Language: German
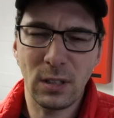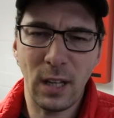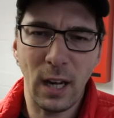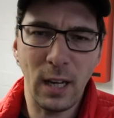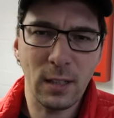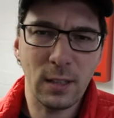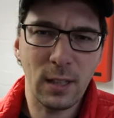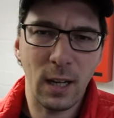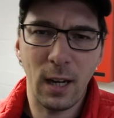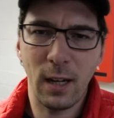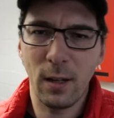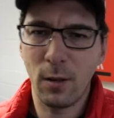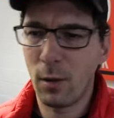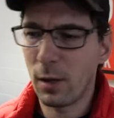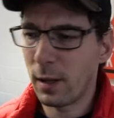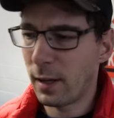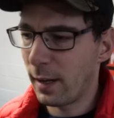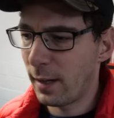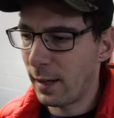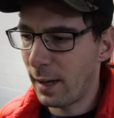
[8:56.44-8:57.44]
geil, geil
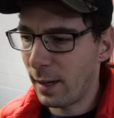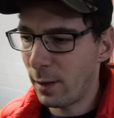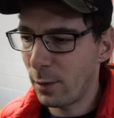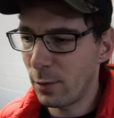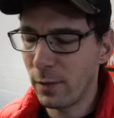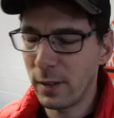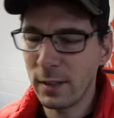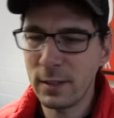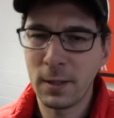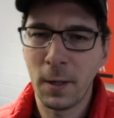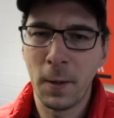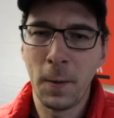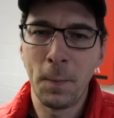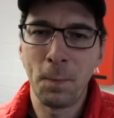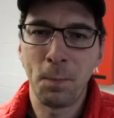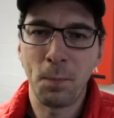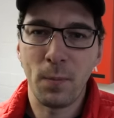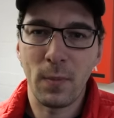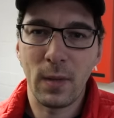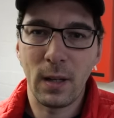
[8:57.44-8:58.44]
oder keine Ahnung was,
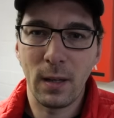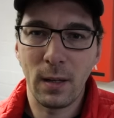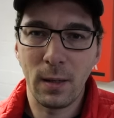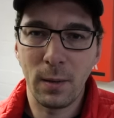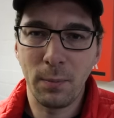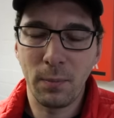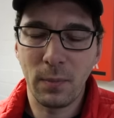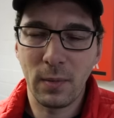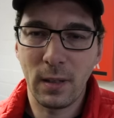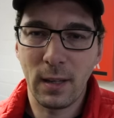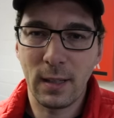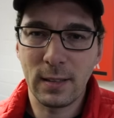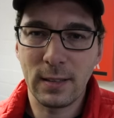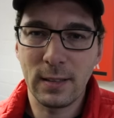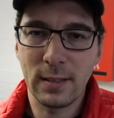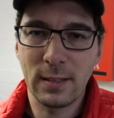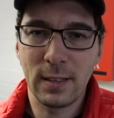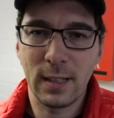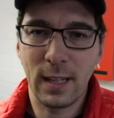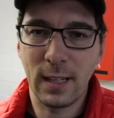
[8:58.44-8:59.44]
ähm, das
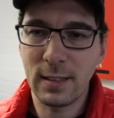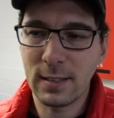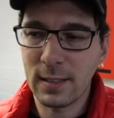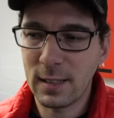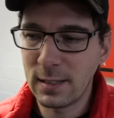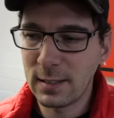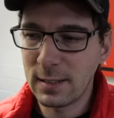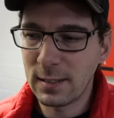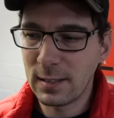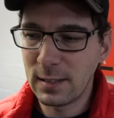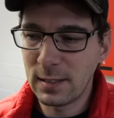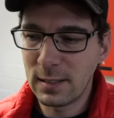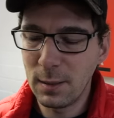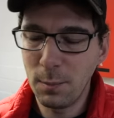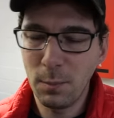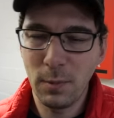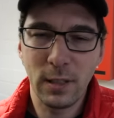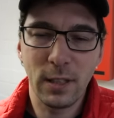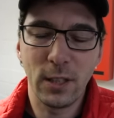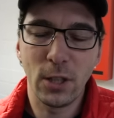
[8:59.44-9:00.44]
ist eine ganz, ganz
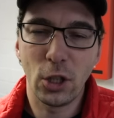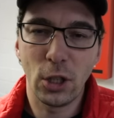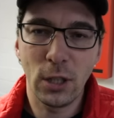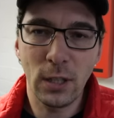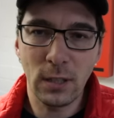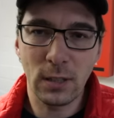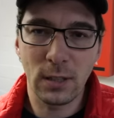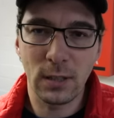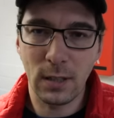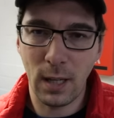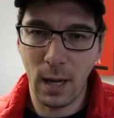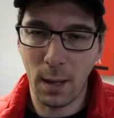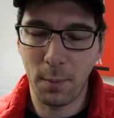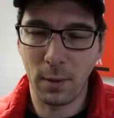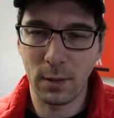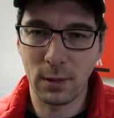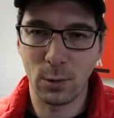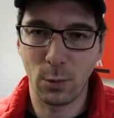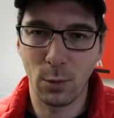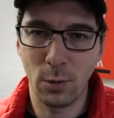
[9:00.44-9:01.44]
simple Geschichte,
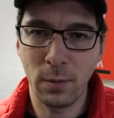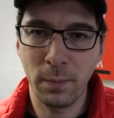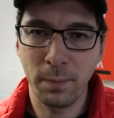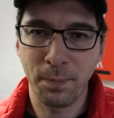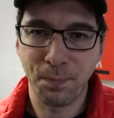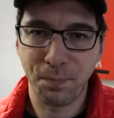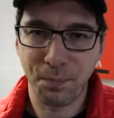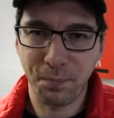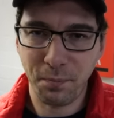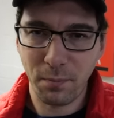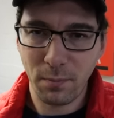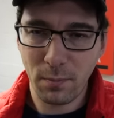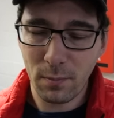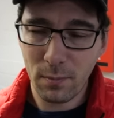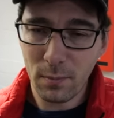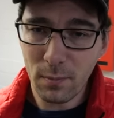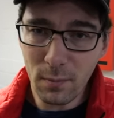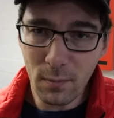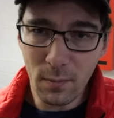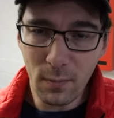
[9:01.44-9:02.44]
Amazon.
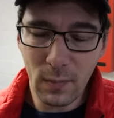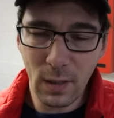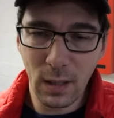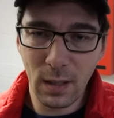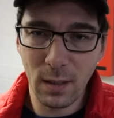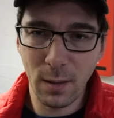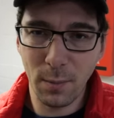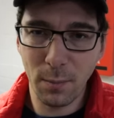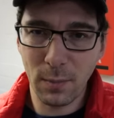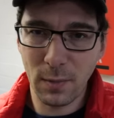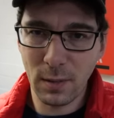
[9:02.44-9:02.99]
Ähm,